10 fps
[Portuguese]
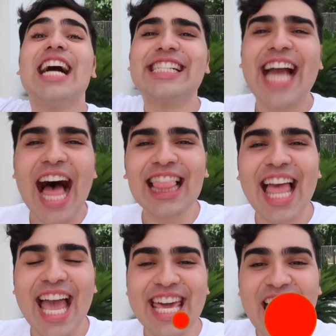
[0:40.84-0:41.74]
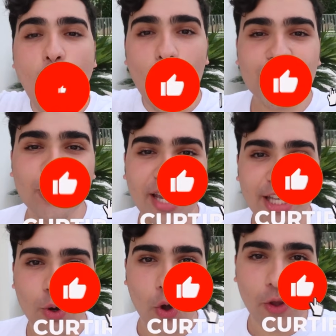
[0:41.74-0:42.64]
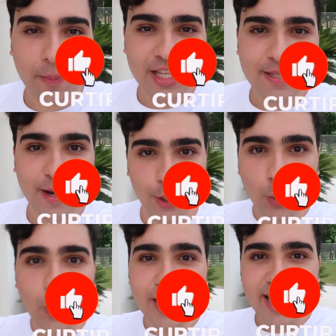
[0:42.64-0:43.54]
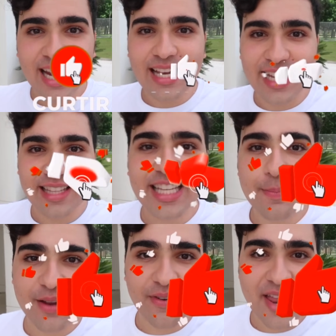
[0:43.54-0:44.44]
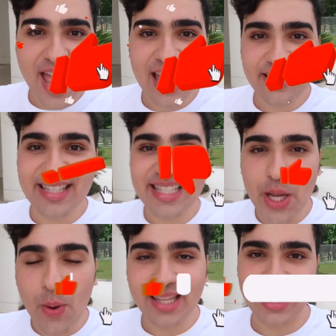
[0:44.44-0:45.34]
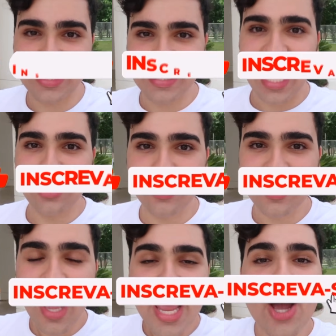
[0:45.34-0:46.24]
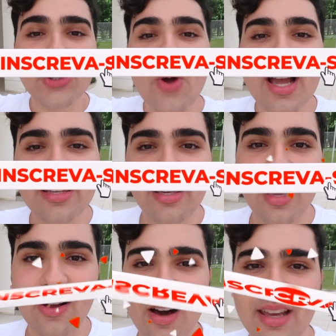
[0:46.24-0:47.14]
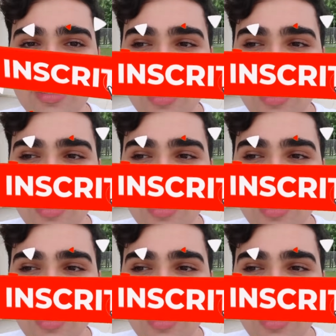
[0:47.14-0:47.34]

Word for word: Galera, hoje eu tô aqui no condomínio esperando o Coringa e Arlequina aqui pra variar, eles estão atrasados Eu tô aqui agora,